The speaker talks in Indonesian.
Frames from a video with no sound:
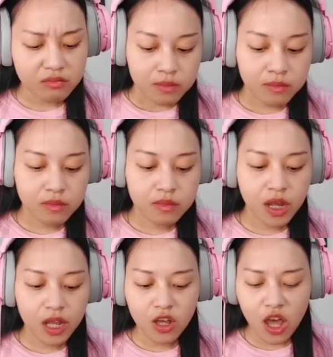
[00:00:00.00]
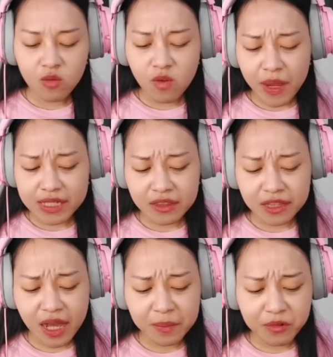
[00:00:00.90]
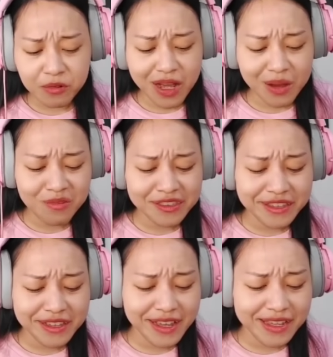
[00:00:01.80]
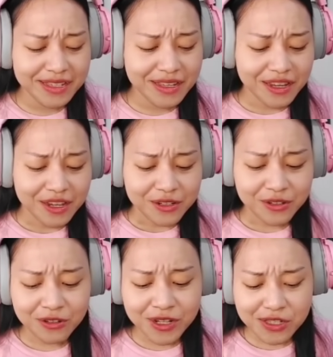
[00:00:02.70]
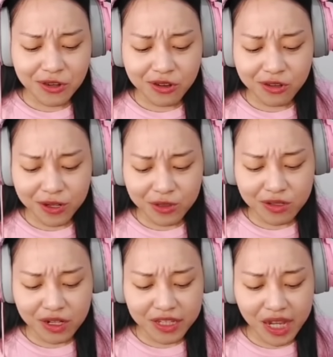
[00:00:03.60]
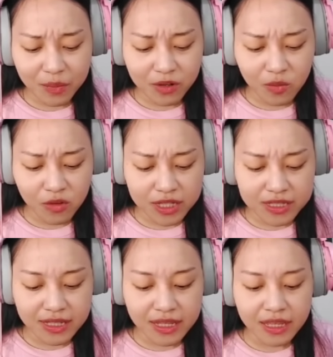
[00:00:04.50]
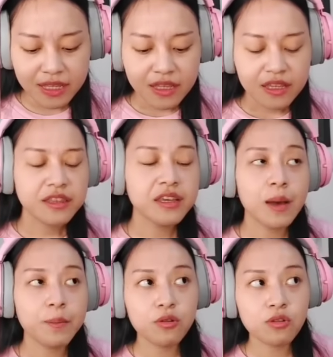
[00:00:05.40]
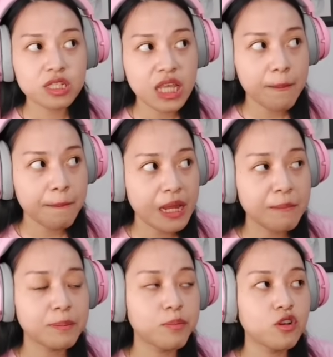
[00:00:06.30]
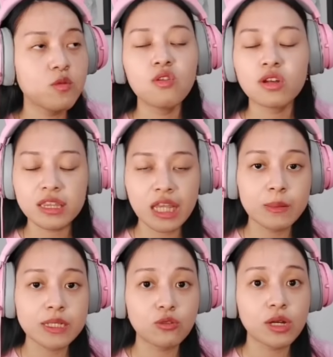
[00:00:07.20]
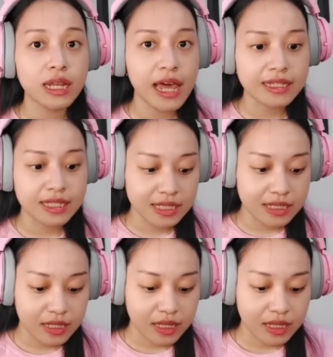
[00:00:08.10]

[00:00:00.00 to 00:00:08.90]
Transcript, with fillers: Hmm, kalau aku mau pasang 30 nggak muat ya guys. Dulu di sekolahku itu ada 30 murid sih. 30 sampai 40 murid dalam satu kelas.